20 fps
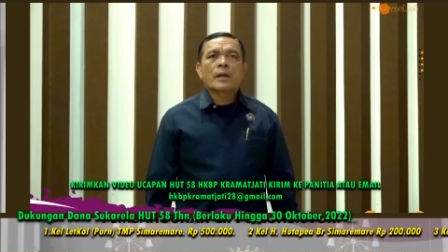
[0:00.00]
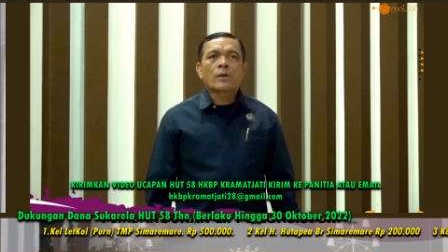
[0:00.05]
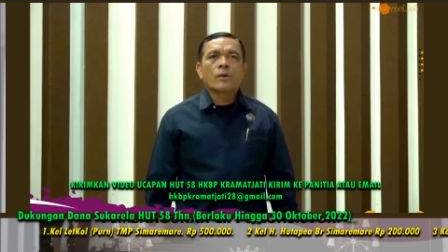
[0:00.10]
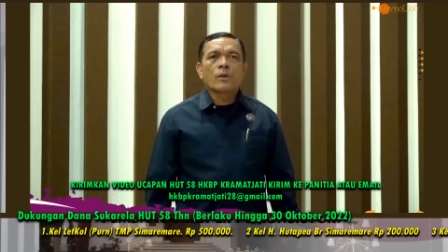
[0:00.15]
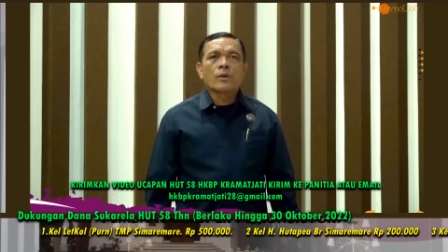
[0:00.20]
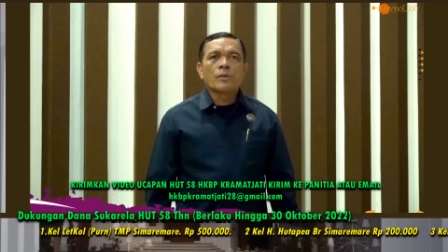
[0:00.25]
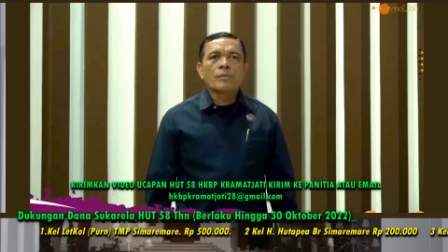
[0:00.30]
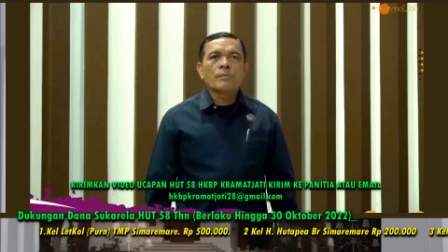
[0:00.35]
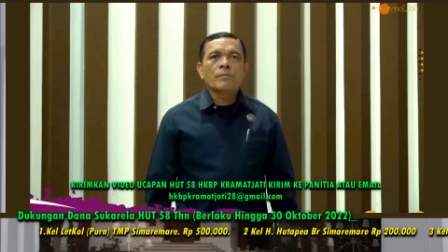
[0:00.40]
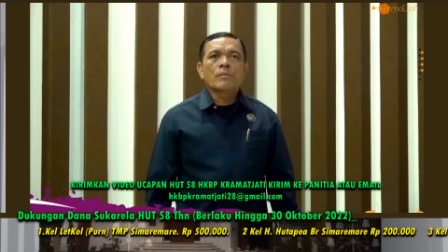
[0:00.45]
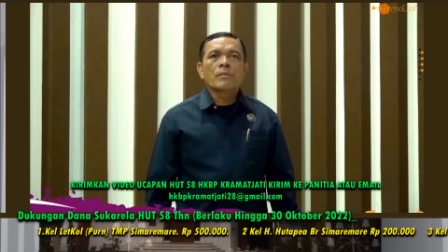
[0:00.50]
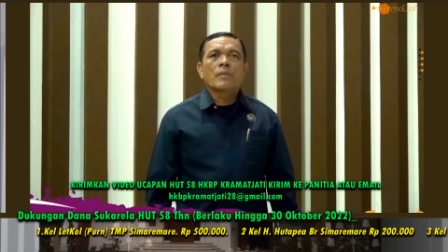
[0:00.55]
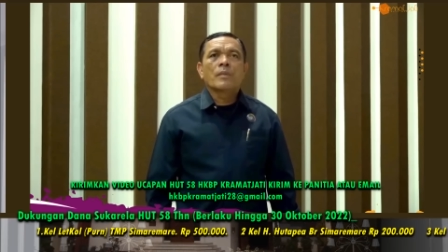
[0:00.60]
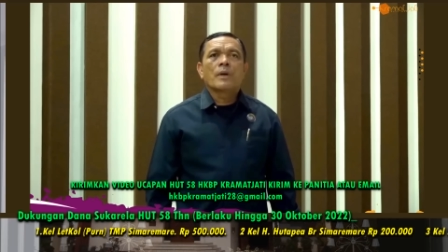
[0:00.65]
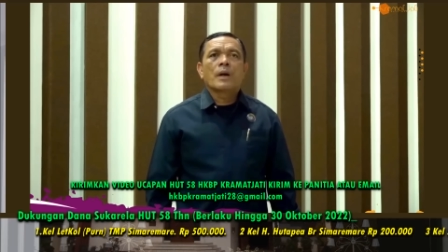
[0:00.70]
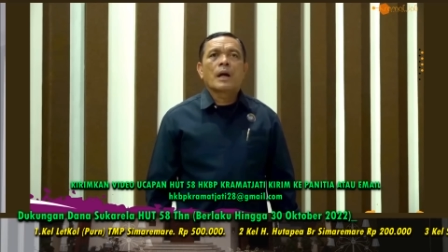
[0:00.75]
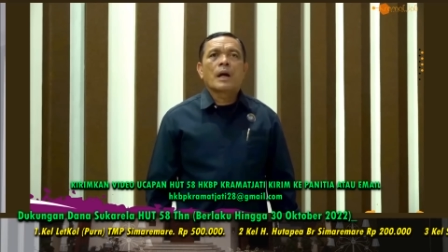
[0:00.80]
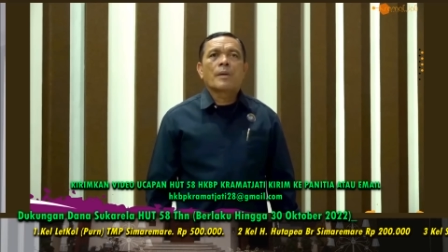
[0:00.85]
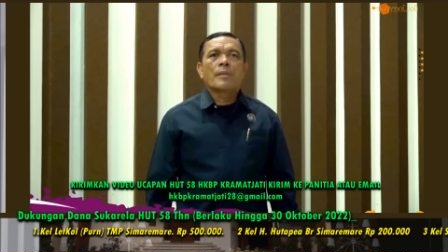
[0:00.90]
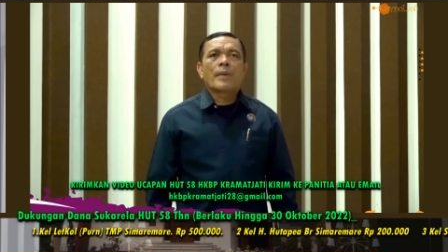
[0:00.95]
Shalom
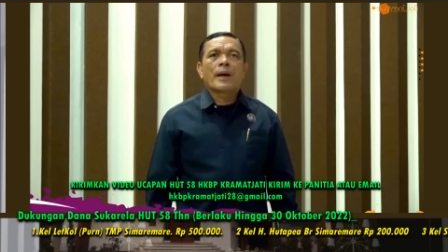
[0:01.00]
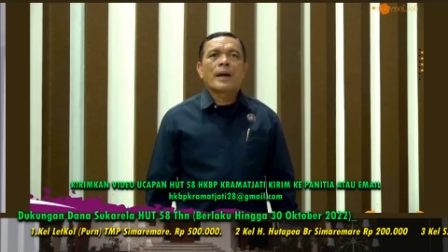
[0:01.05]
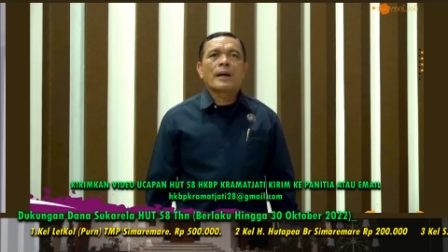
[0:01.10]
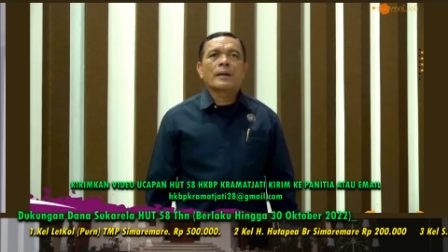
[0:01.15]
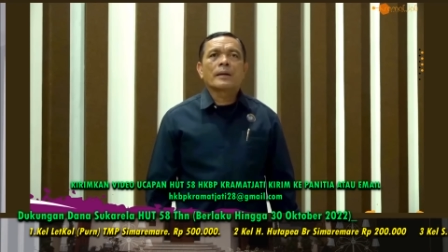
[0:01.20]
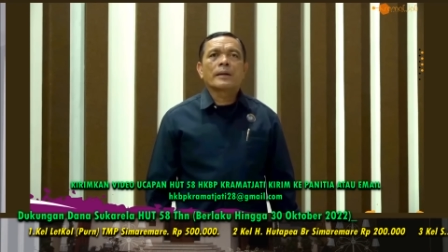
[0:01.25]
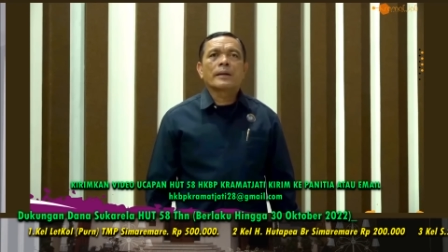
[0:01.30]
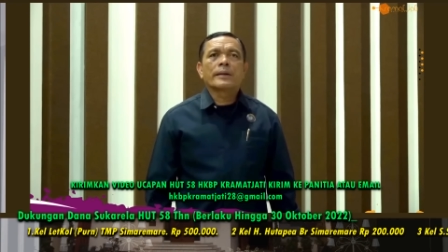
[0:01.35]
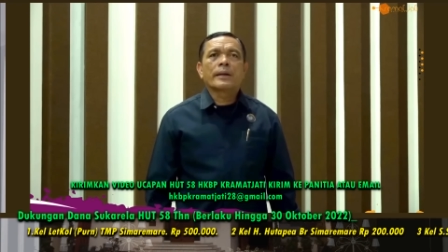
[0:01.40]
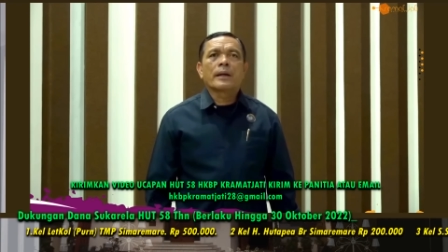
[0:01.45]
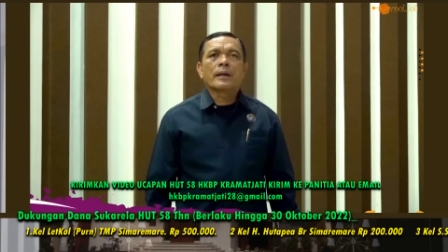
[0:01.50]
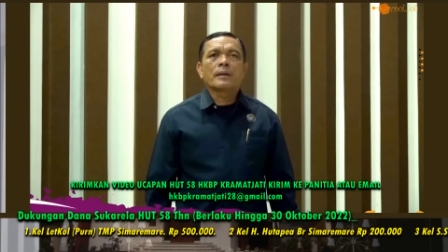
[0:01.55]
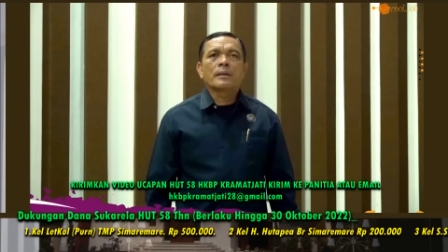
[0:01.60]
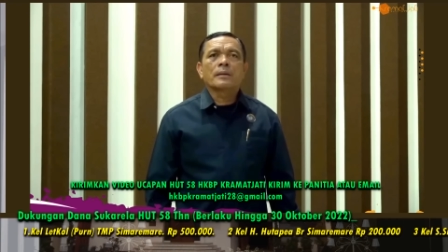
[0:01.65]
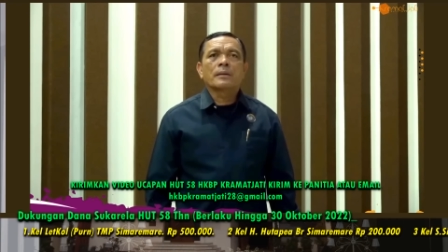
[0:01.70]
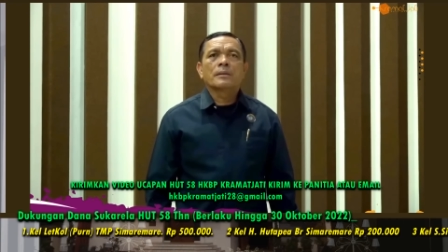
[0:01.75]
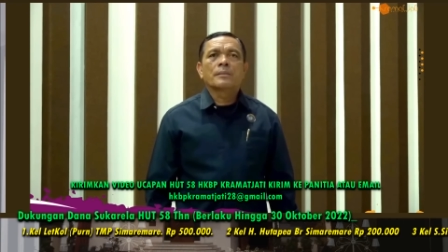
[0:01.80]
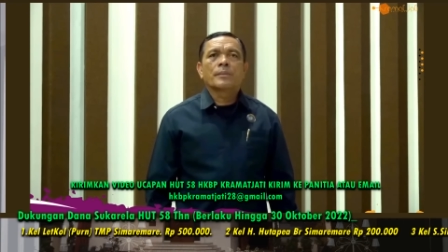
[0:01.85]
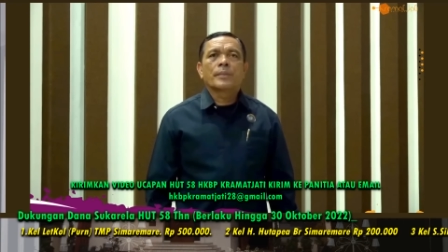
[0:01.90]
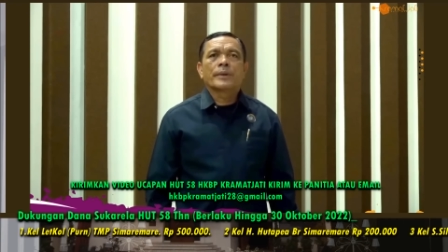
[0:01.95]
Amang
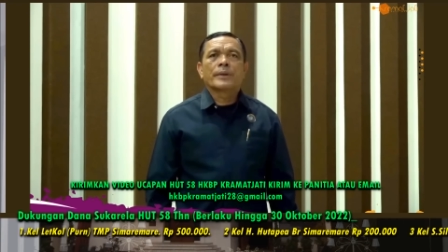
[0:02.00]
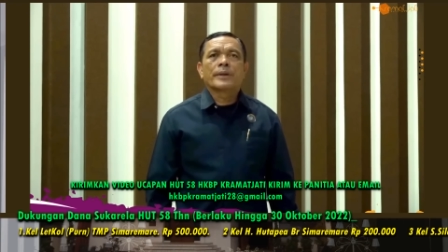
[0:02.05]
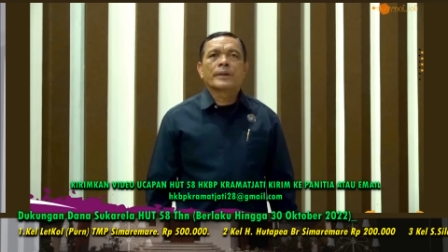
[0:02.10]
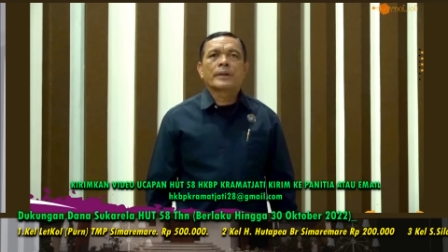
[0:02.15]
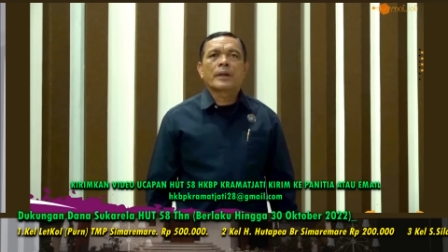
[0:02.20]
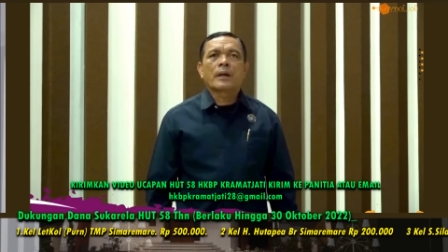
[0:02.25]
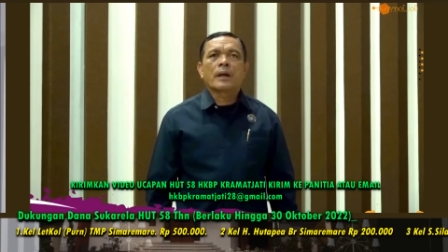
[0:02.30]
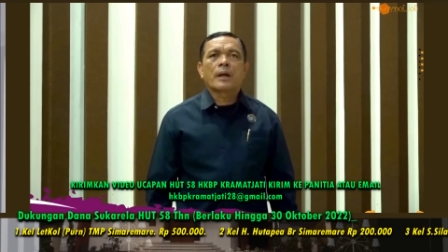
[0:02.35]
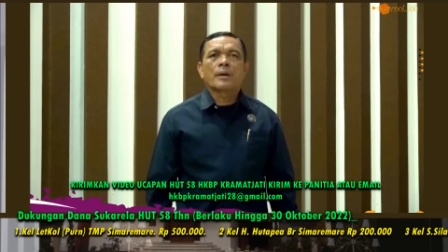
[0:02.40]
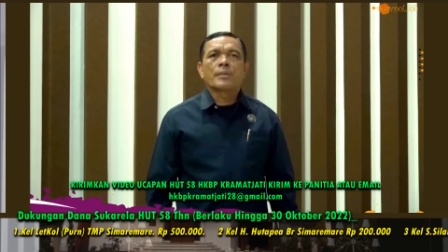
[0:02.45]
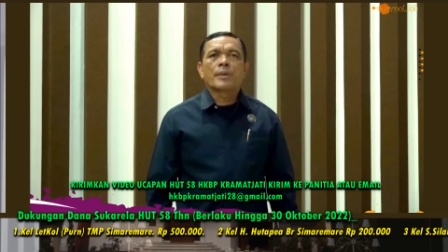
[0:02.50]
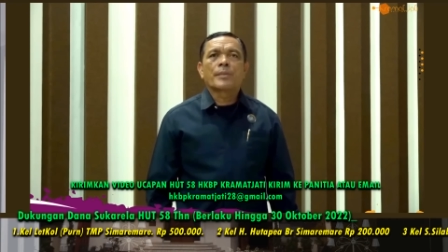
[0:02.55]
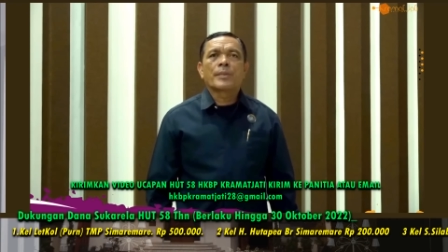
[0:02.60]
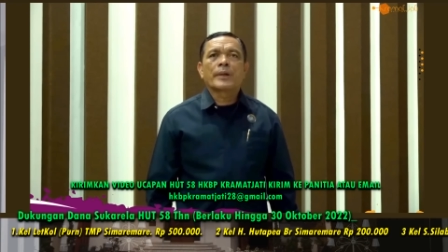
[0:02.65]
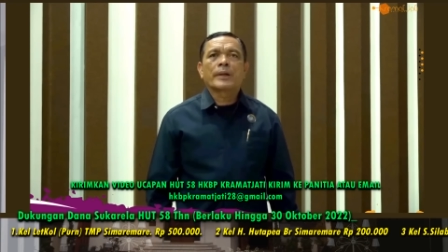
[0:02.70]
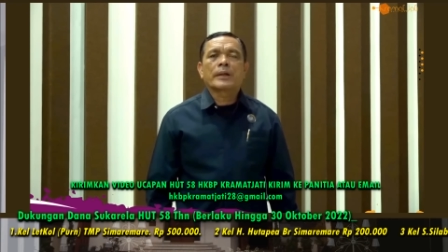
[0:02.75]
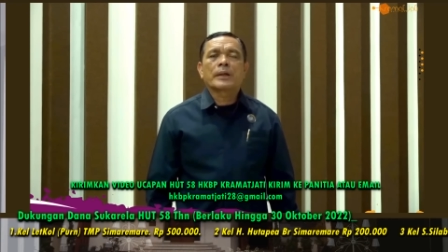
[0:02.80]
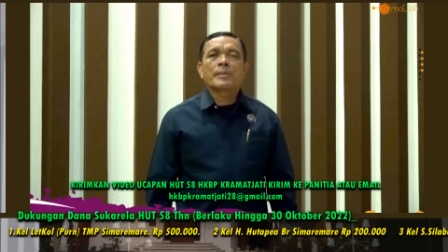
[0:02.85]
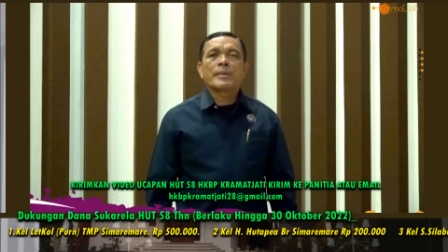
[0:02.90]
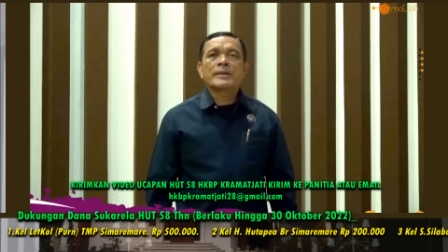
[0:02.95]
Inang Pendeta
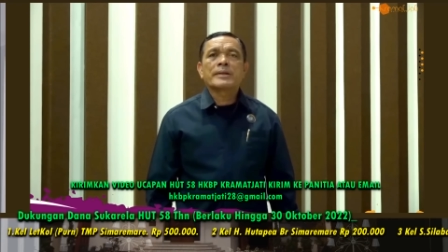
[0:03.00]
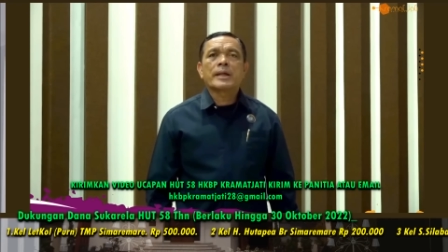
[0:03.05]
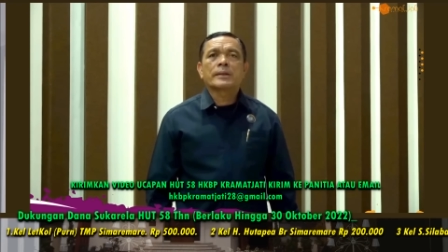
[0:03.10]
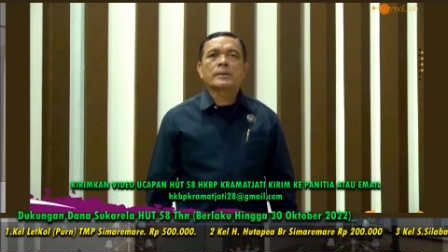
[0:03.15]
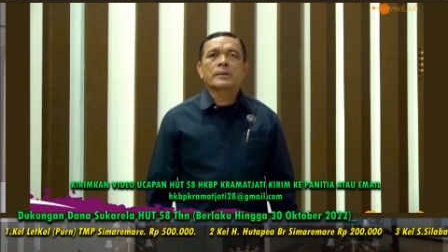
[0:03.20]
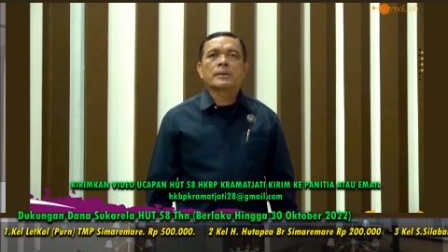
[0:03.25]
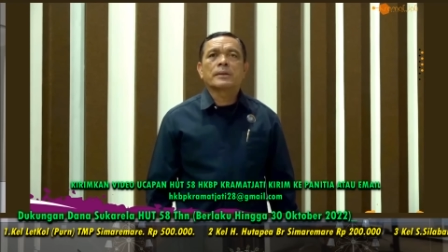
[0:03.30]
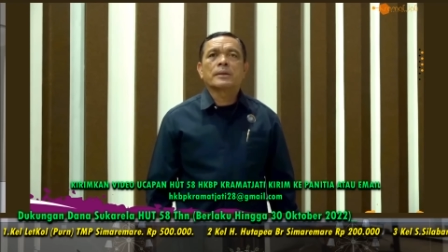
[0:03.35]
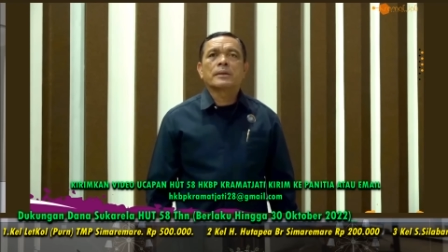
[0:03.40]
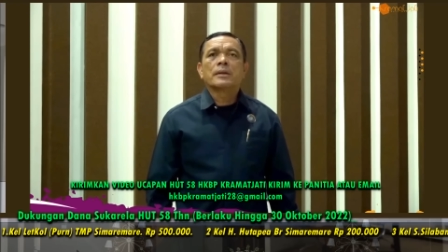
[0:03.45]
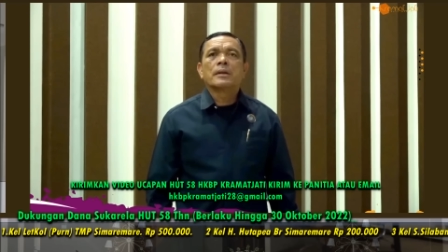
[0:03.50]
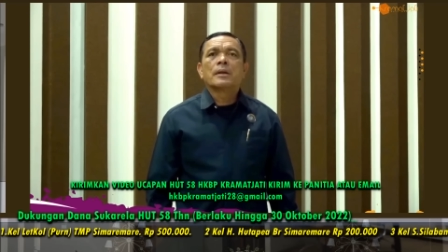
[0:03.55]
HKBP Keramajati